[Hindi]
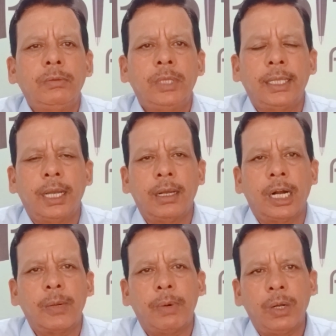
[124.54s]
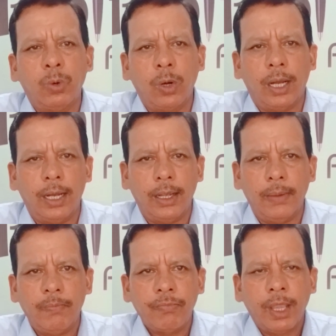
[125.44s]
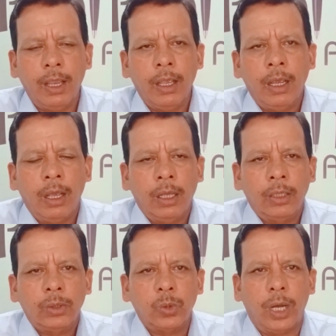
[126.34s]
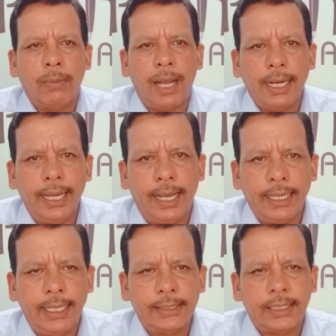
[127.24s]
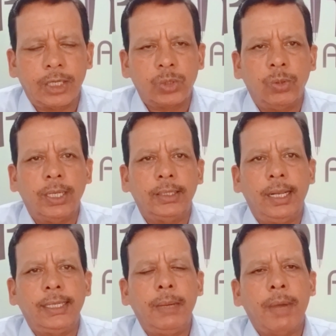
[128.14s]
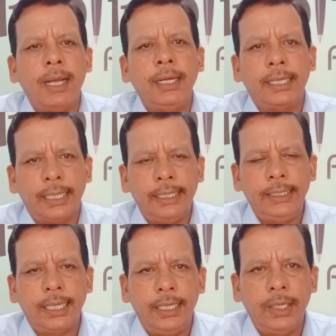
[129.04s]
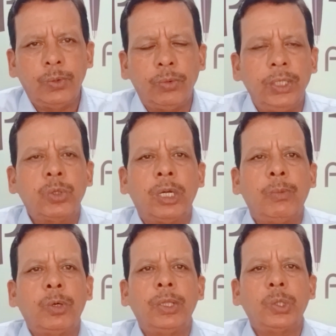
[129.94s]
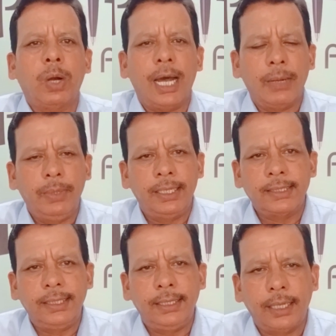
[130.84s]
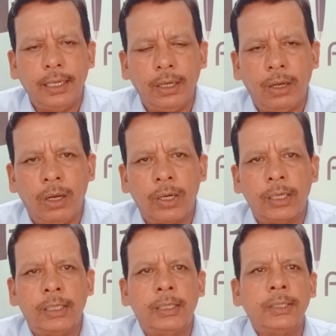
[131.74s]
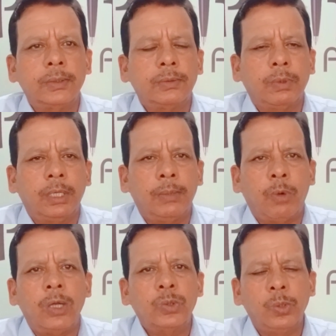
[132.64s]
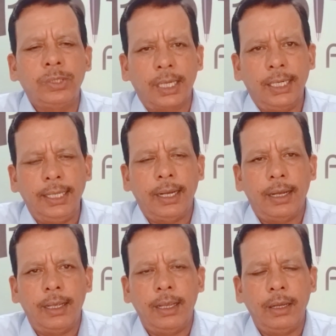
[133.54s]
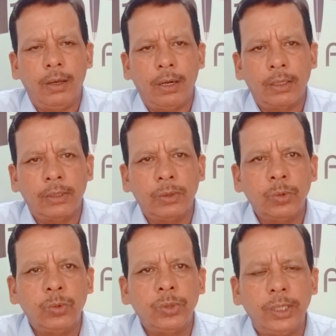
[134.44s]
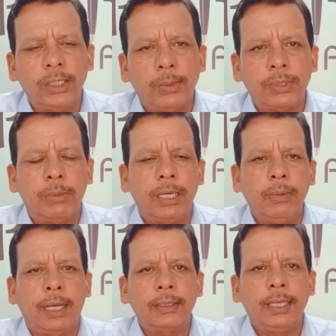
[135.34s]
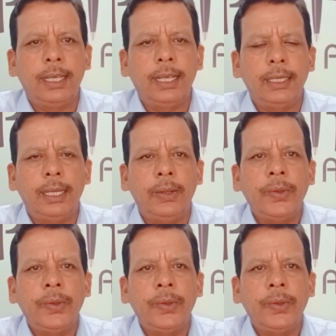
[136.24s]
ज़्यादा घटबड़ हो रहा है तो अब आगे आगे सरसों के तेल की मांग निकलनी चाहिए क्योंकि छोटे मोटे त्यौहार भी नज़दीक हैं और मानसून चल ही रहा है और दूसरी सबसे बड़ी बात यह है कि